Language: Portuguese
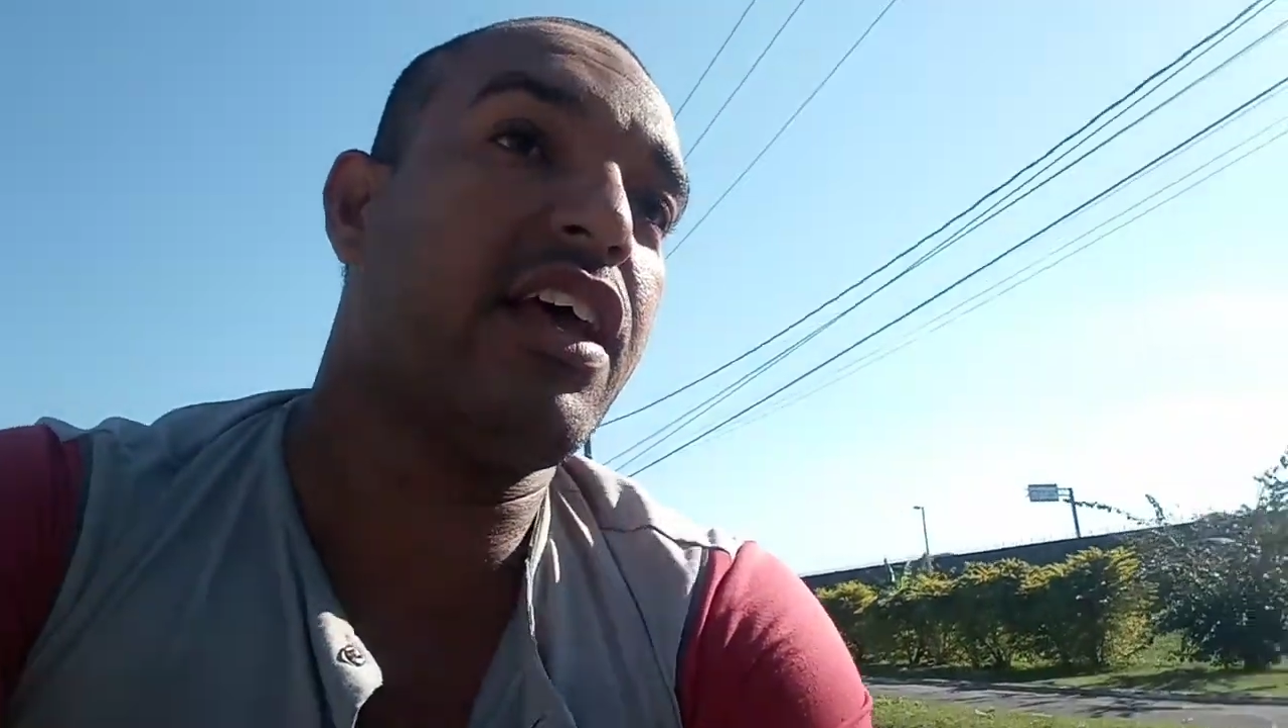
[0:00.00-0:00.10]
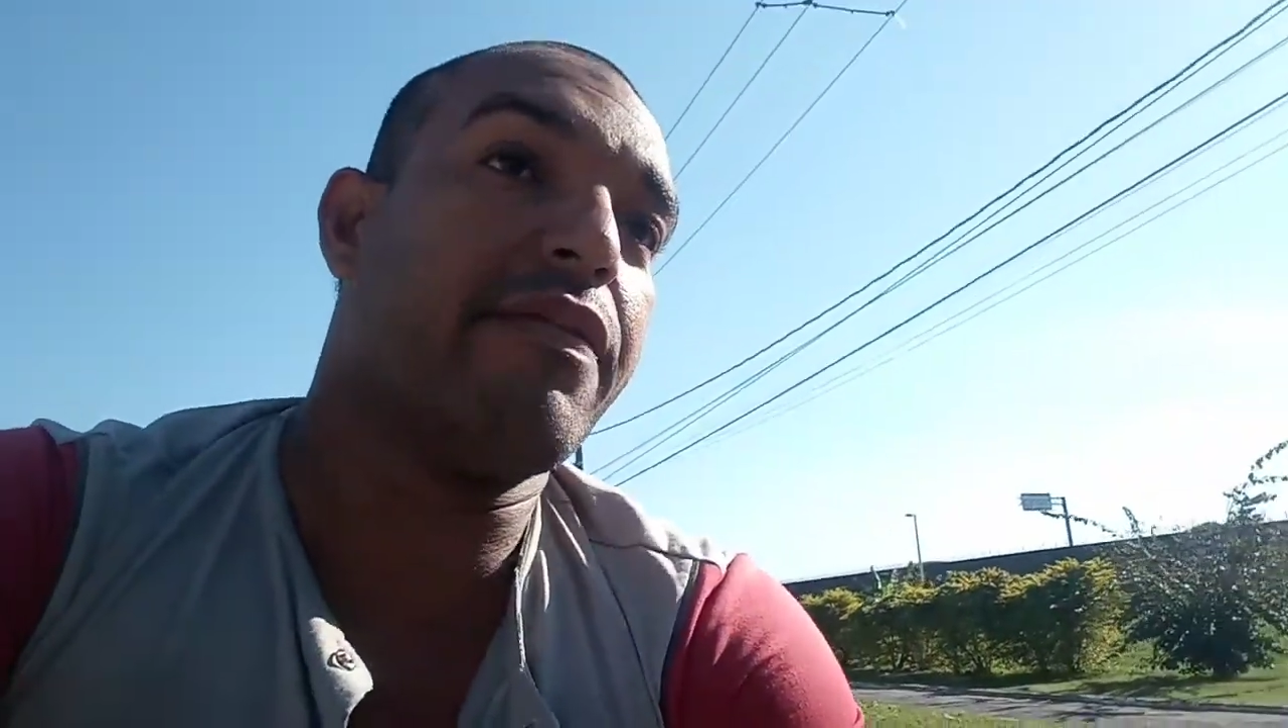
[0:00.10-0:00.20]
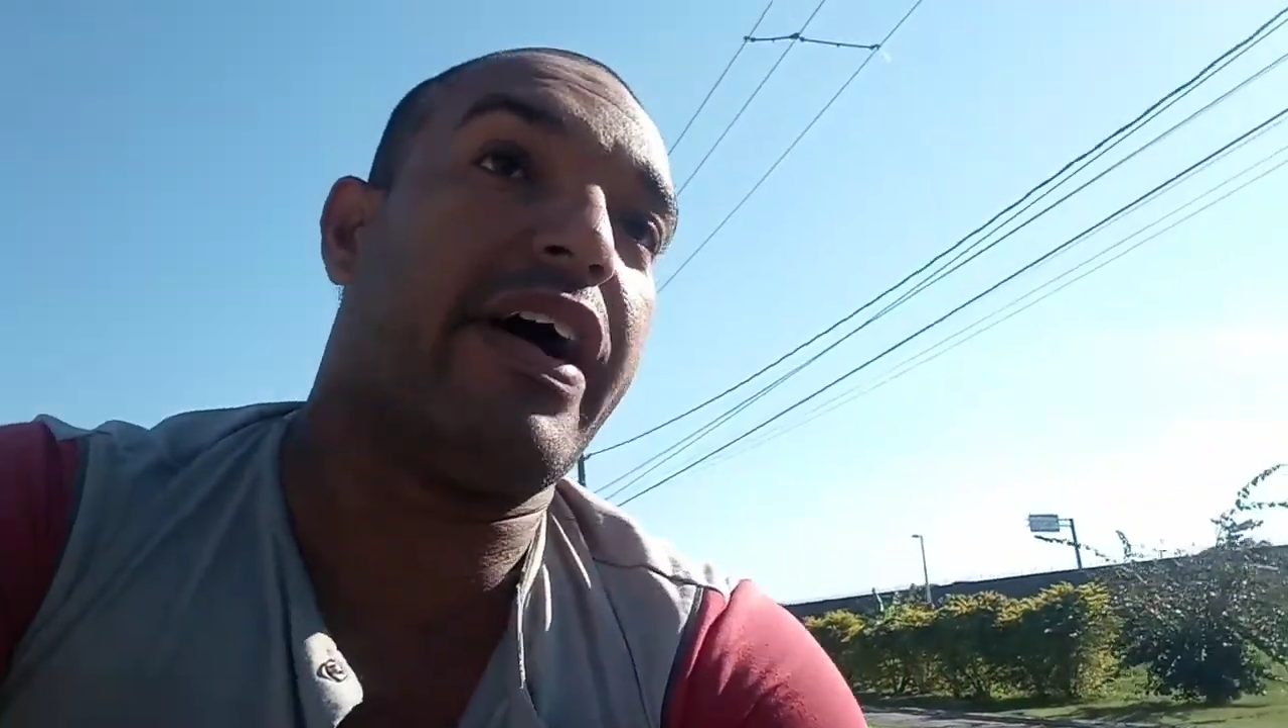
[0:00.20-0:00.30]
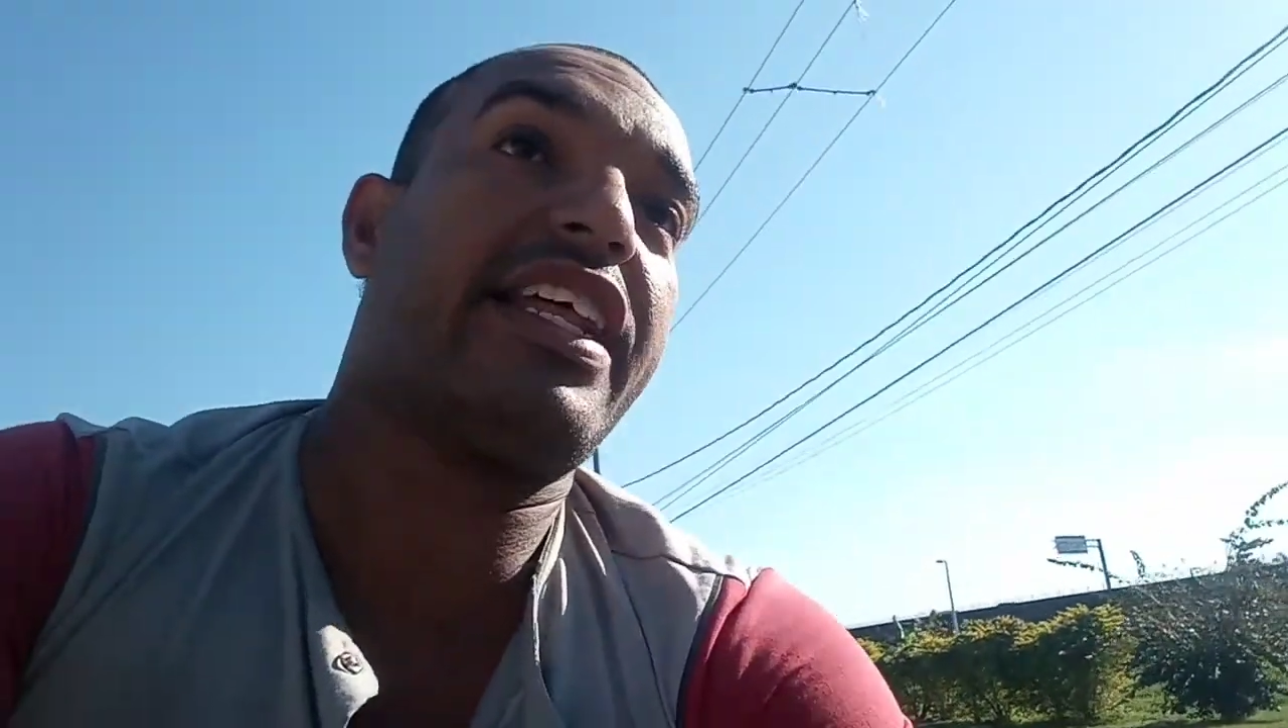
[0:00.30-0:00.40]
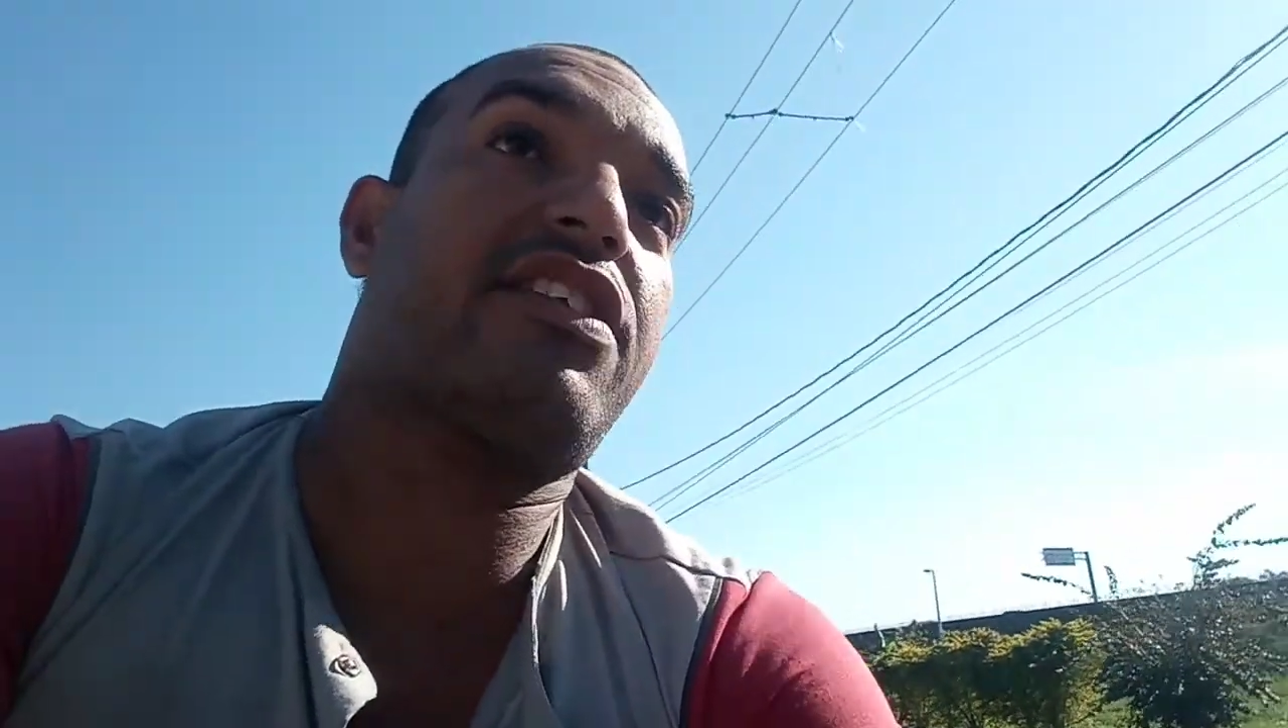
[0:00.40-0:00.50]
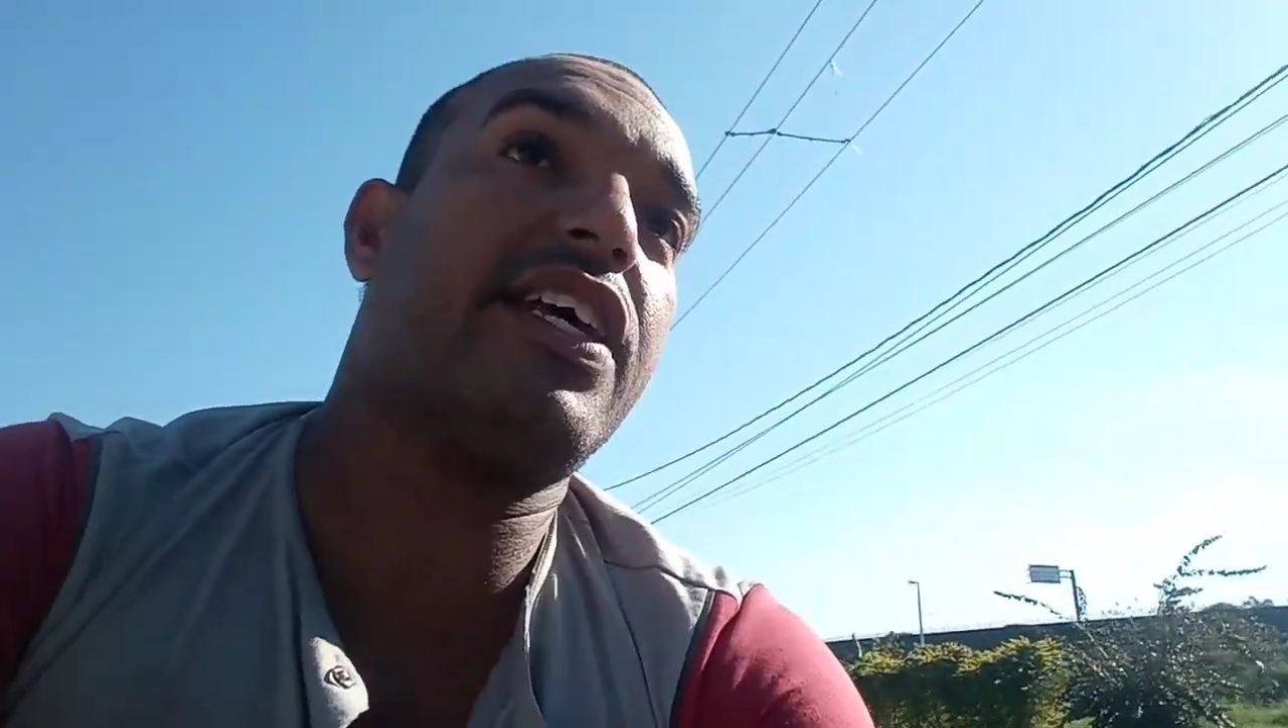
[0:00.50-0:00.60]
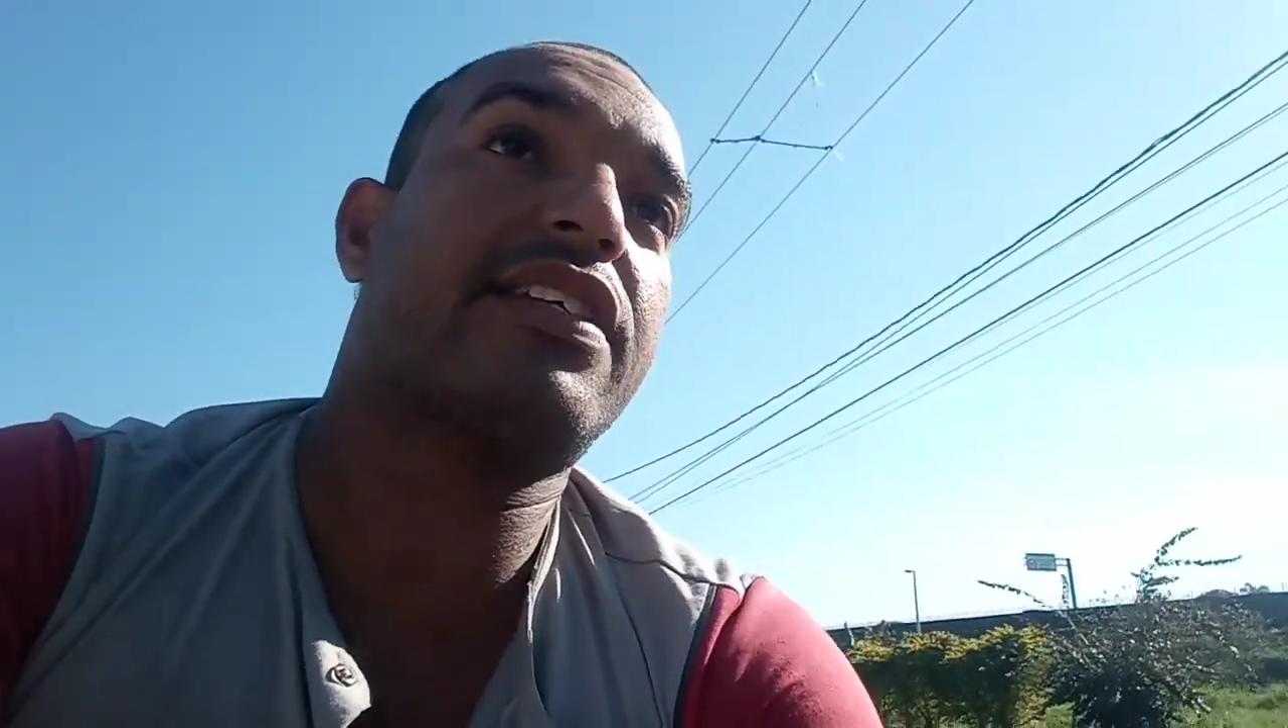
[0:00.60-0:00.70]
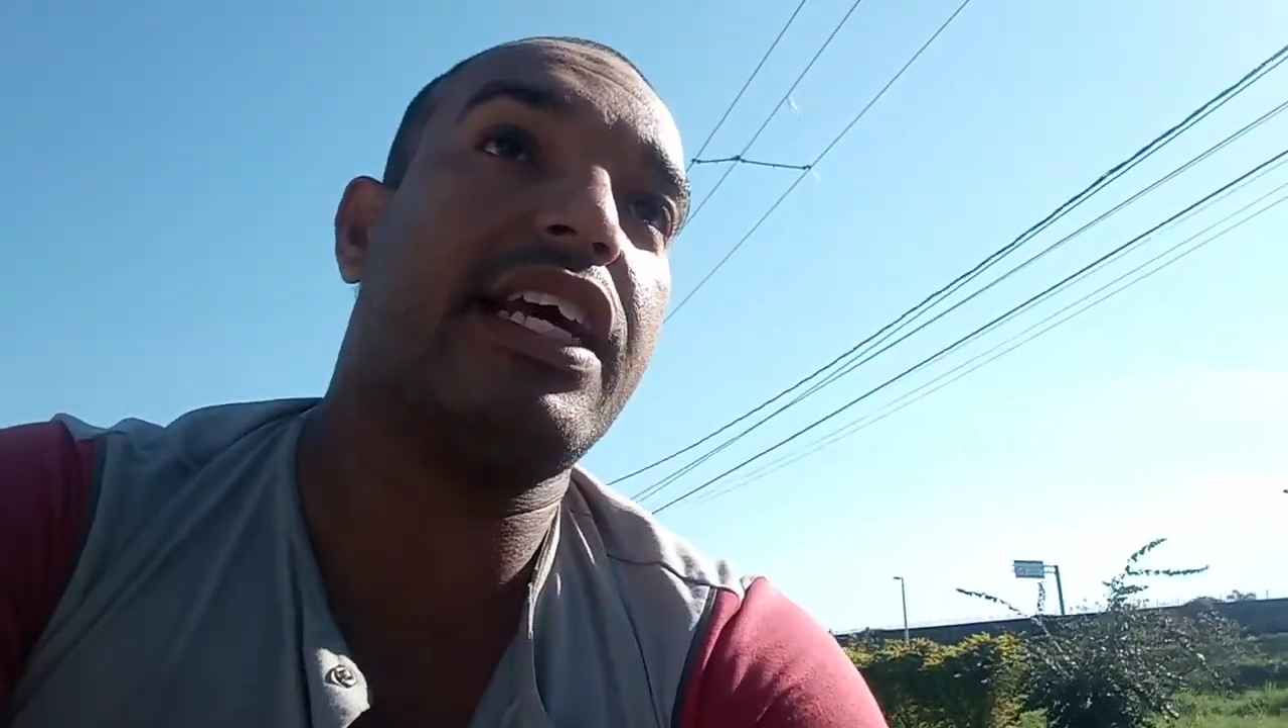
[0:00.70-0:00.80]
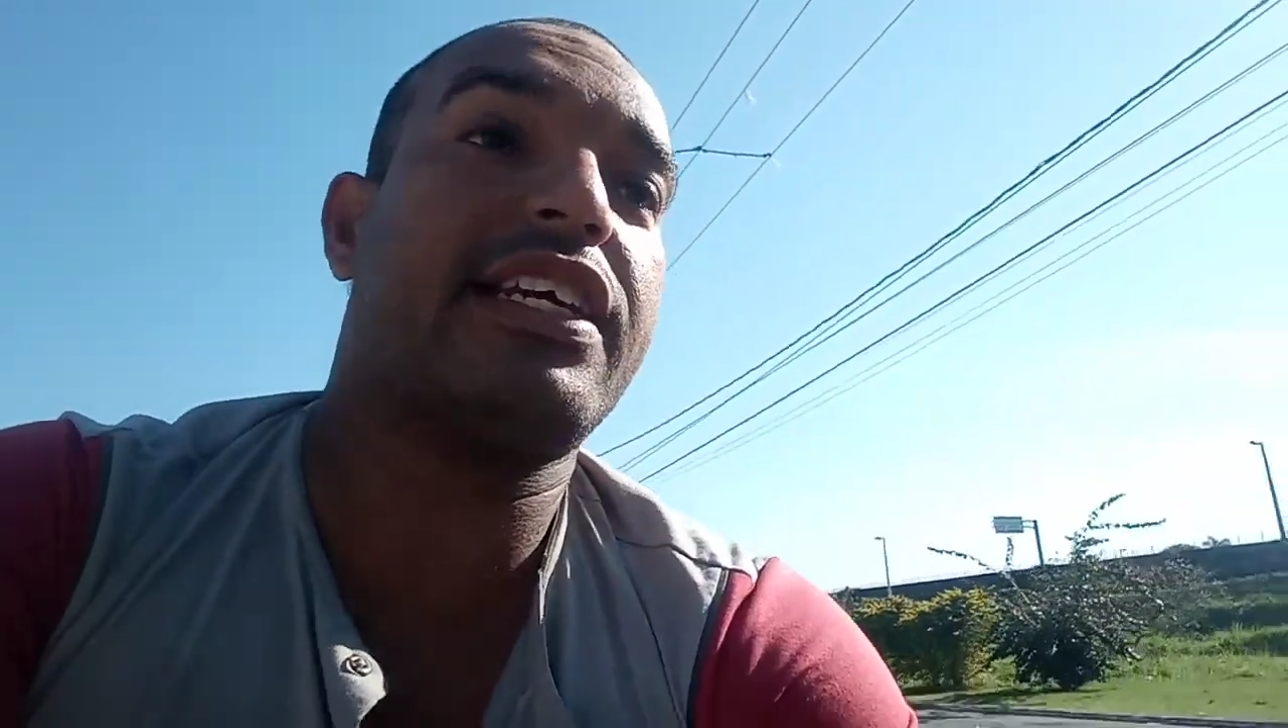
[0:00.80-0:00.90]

várias vezes que ele